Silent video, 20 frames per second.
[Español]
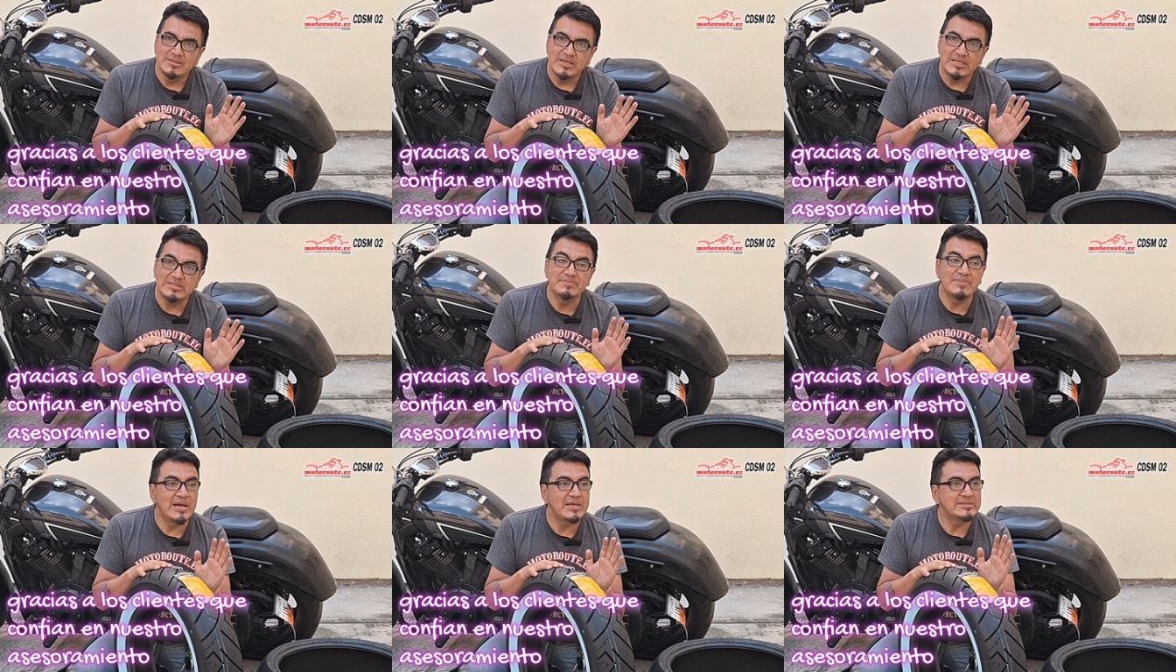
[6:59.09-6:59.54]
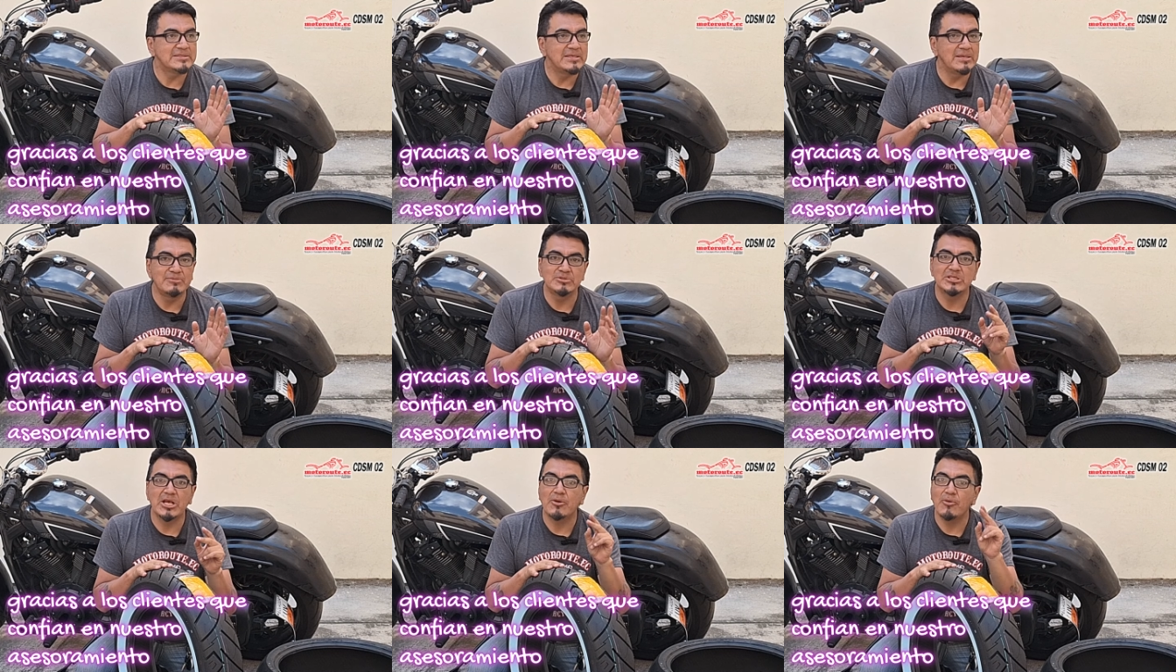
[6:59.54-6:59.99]
Es
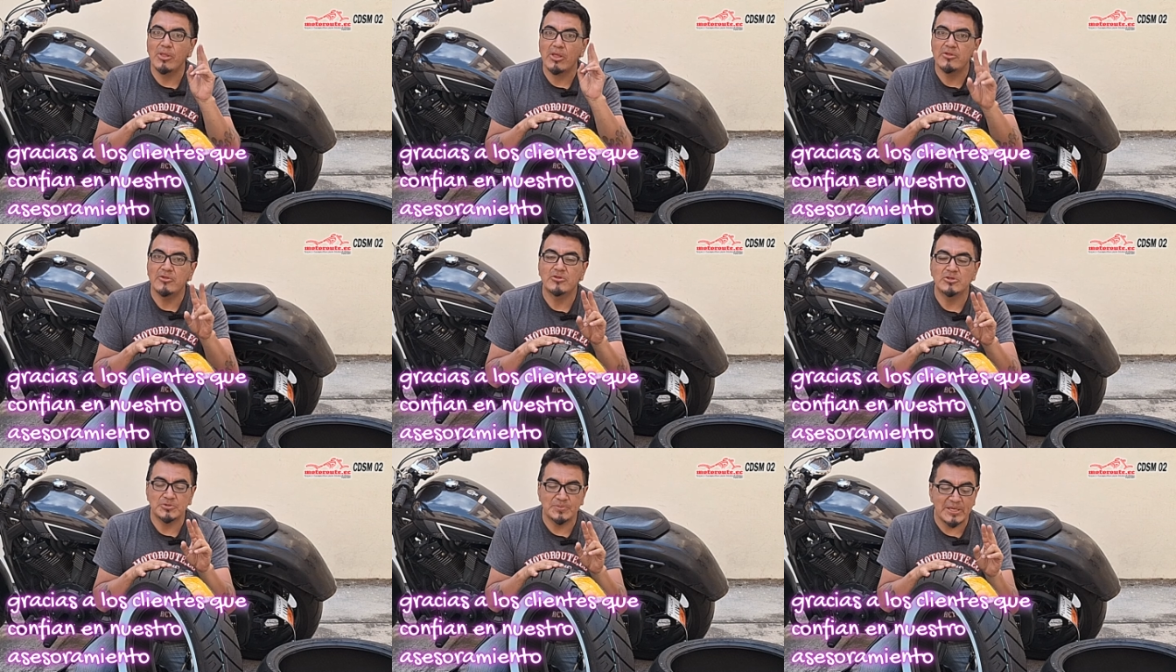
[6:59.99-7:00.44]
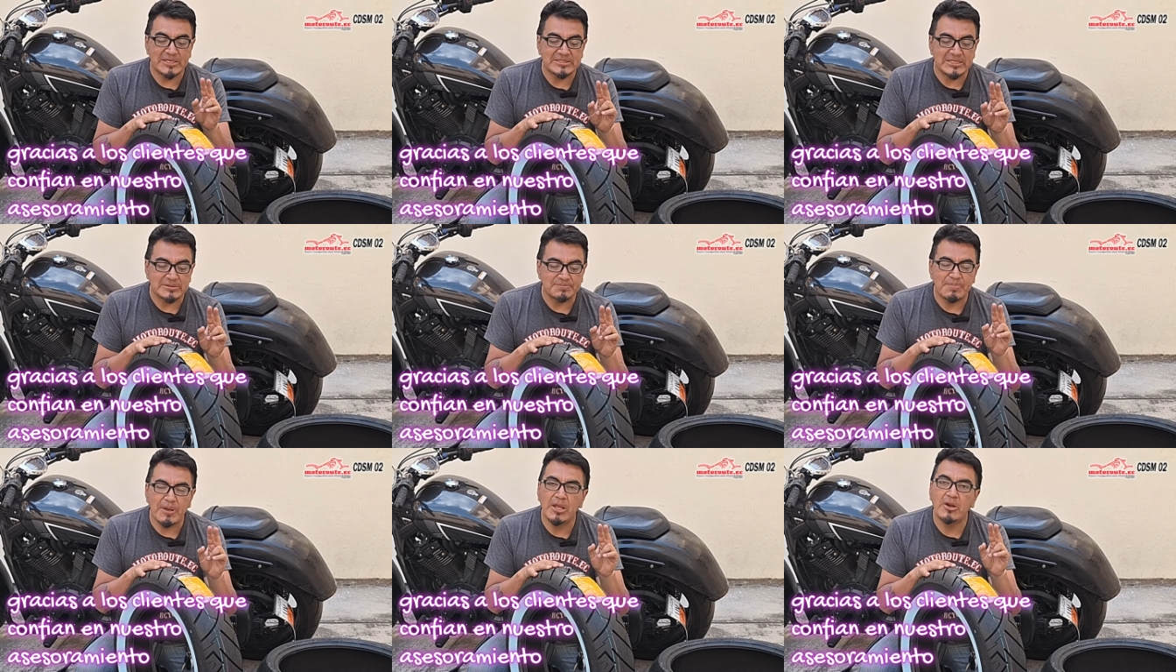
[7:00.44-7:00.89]
más, hemos saludado dos
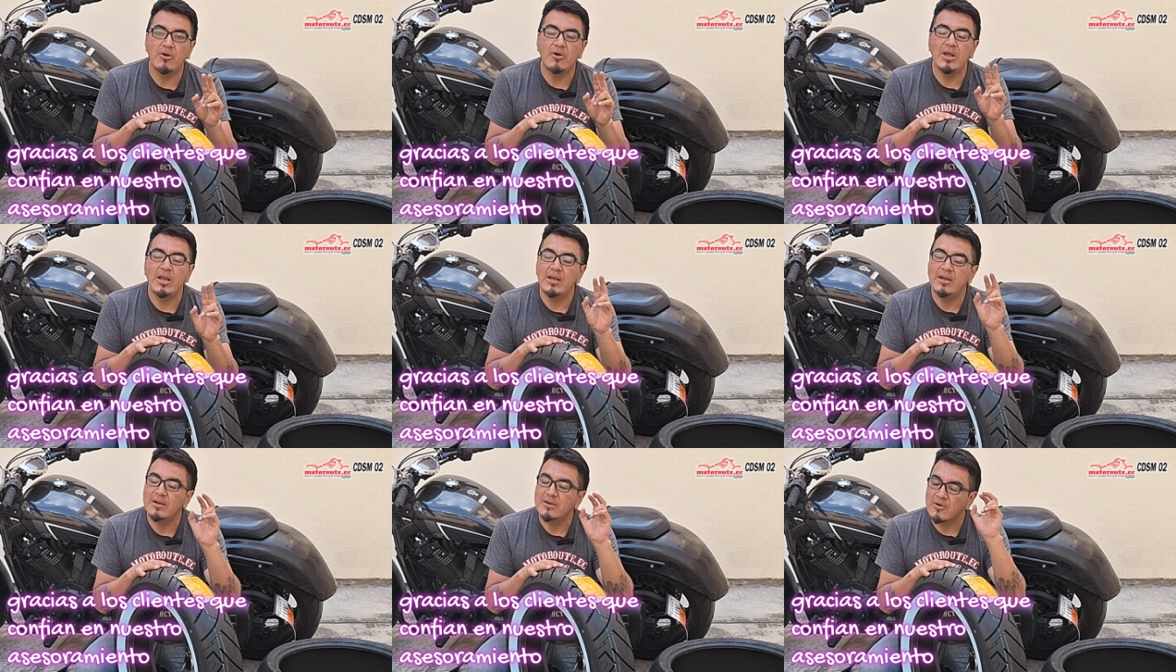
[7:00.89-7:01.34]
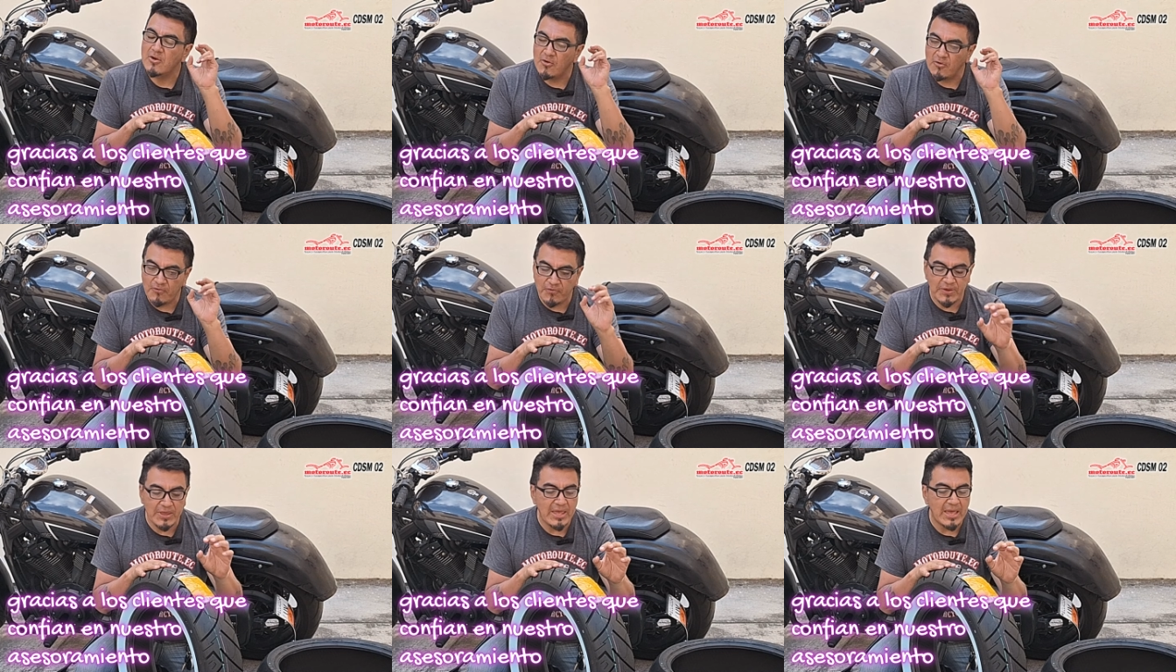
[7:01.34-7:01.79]
veces, pero él
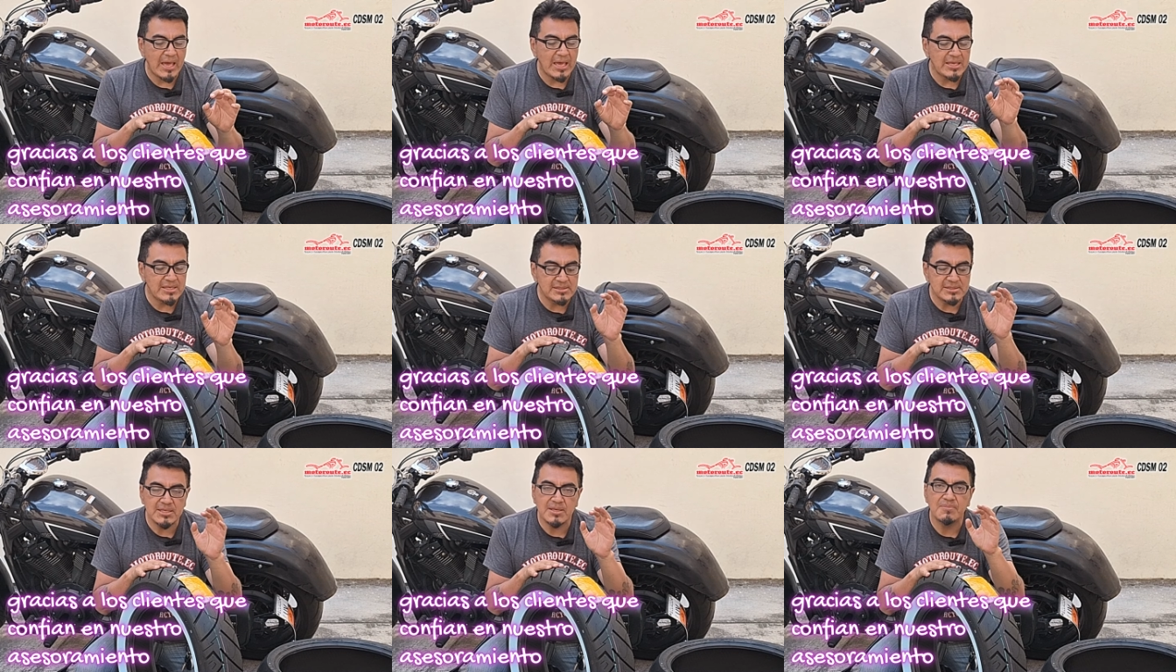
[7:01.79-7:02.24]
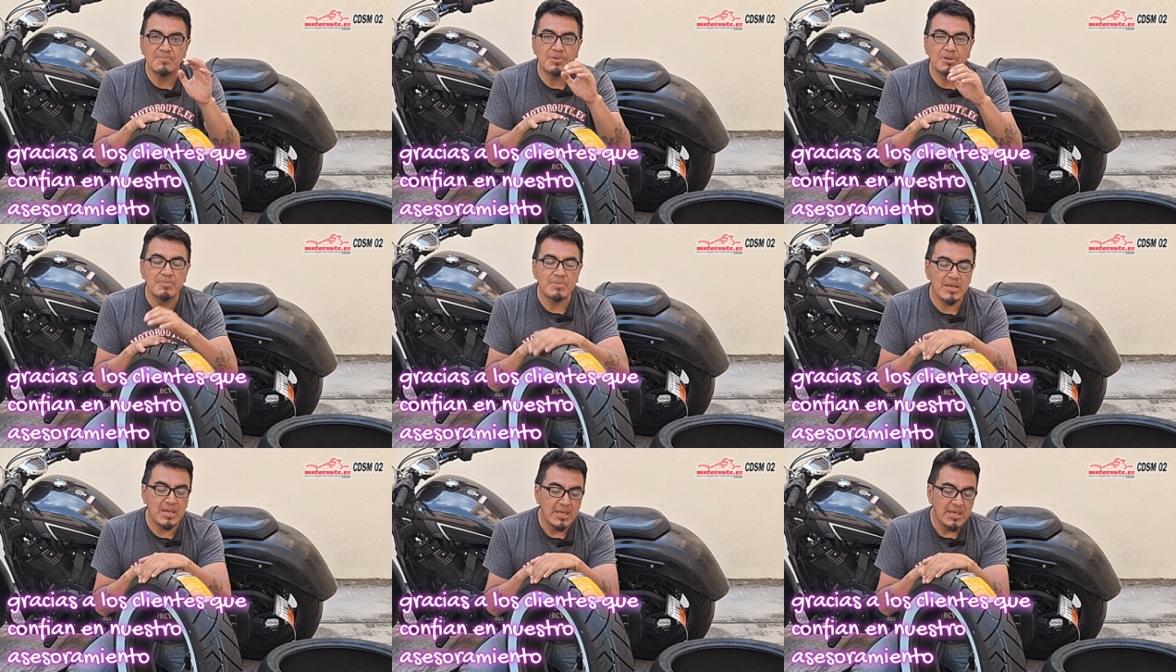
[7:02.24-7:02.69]
confía y
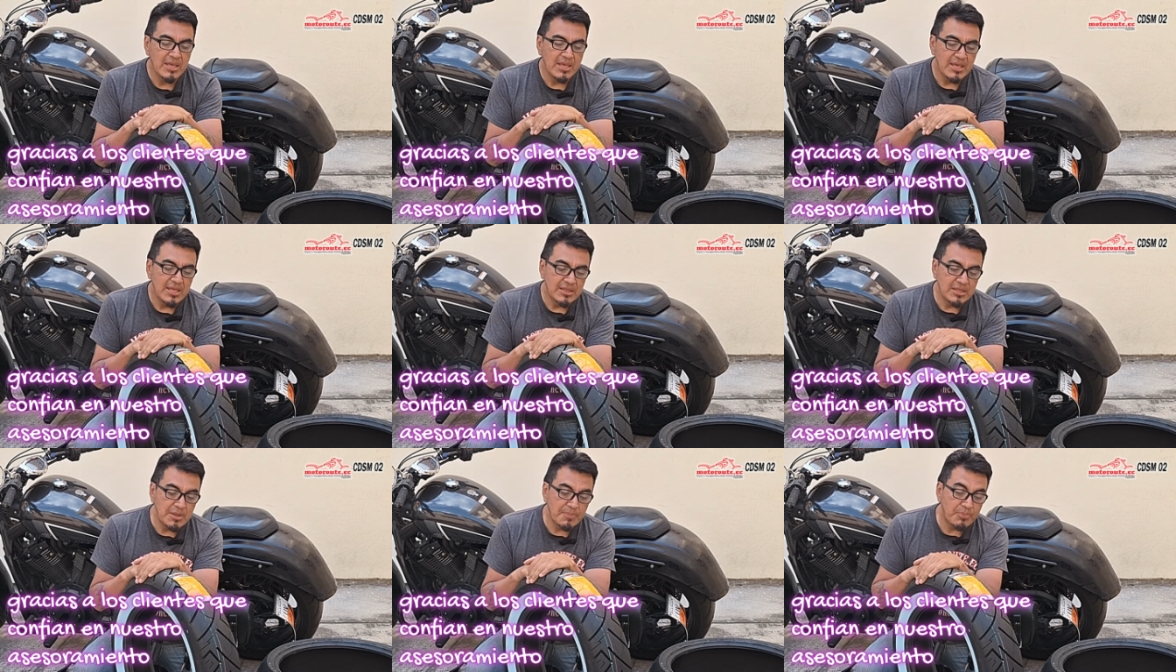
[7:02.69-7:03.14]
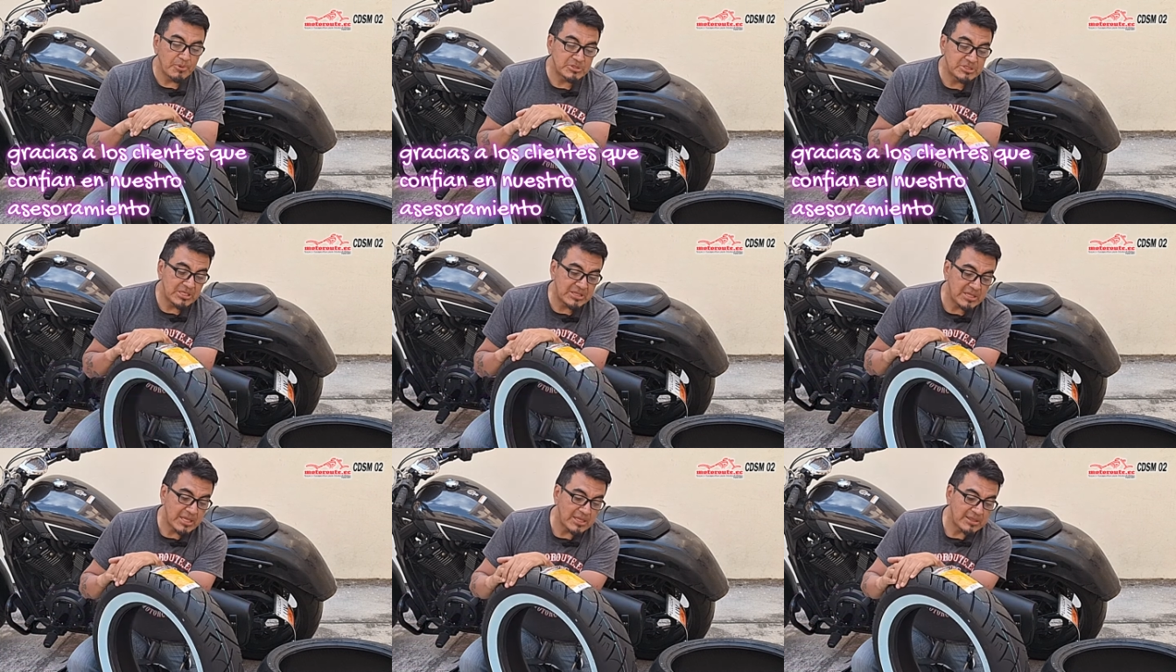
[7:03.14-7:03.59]
siempre me
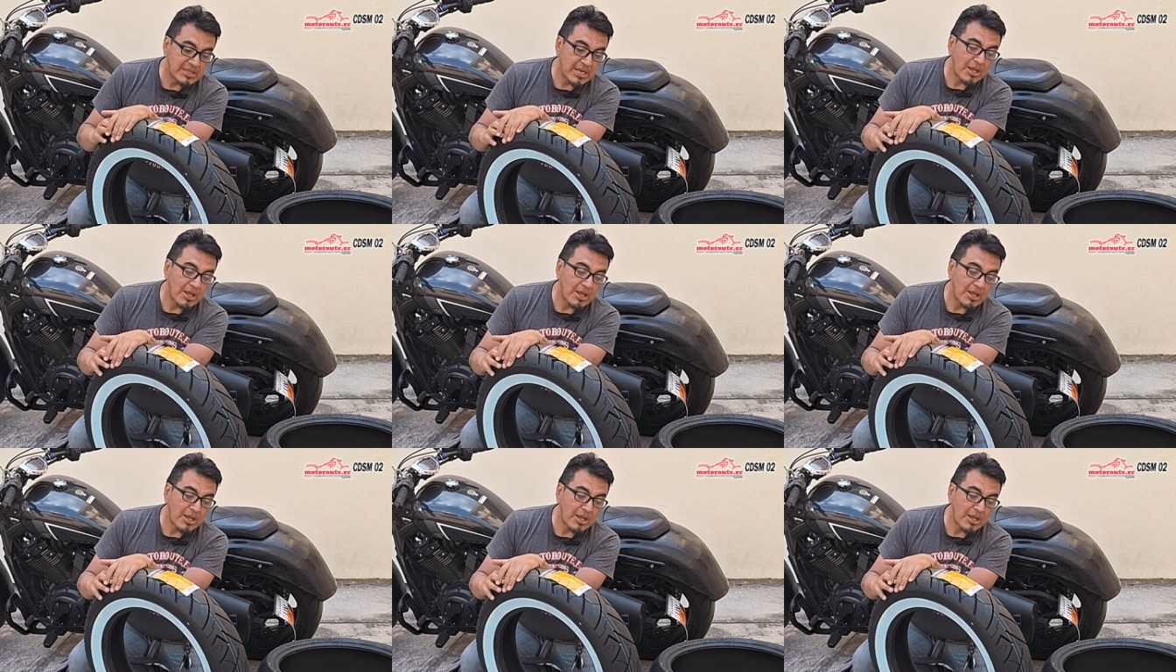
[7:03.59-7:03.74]
deposita y